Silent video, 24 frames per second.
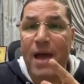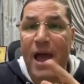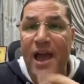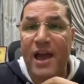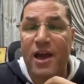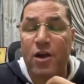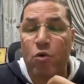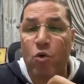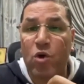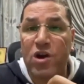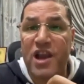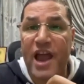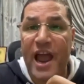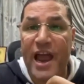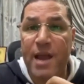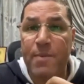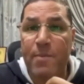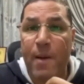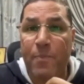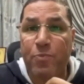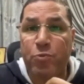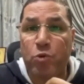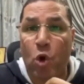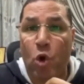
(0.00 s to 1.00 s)
ماهر
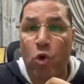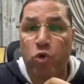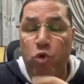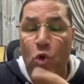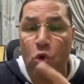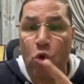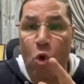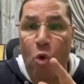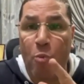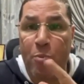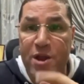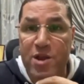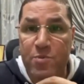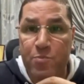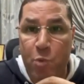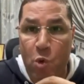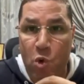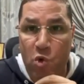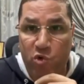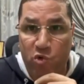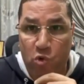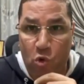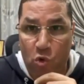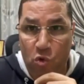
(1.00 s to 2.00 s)
واللعيبه بتحضنه
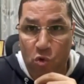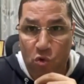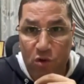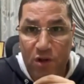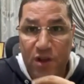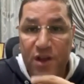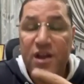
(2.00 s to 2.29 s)
وبتبوسه